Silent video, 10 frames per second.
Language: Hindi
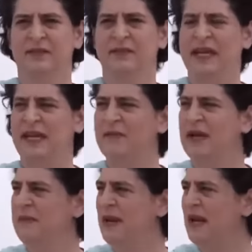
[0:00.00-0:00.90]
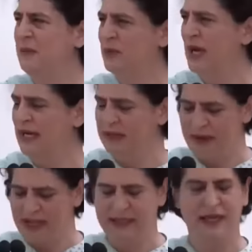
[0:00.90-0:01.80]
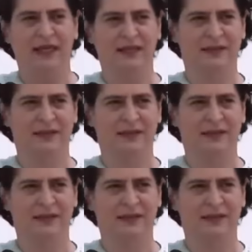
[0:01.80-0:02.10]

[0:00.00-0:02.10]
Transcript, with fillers: मेरे मन में एक पुरानी बात आई